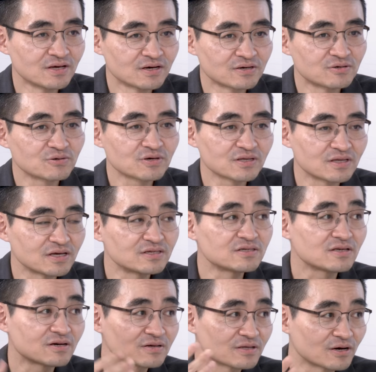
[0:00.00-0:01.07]
그렇게
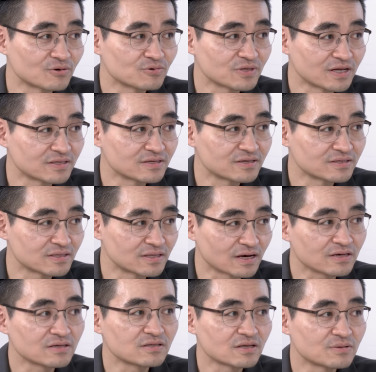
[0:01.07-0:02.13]
대시세가 나고
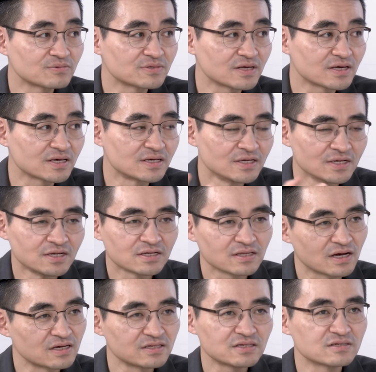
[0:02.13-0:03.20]
났기 때문에
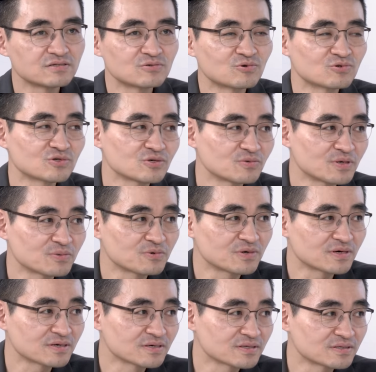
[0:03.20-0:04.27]
다시 그 고점
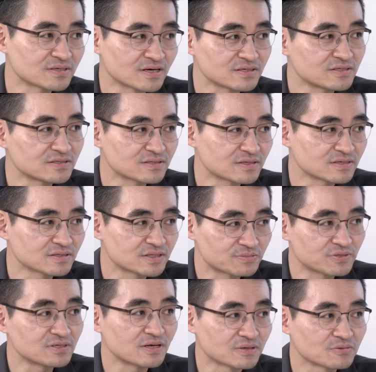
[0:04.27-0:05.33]
회복하기는 사실상
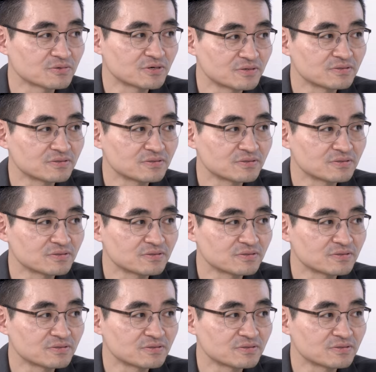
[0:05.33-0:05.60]
쉽진 않고요.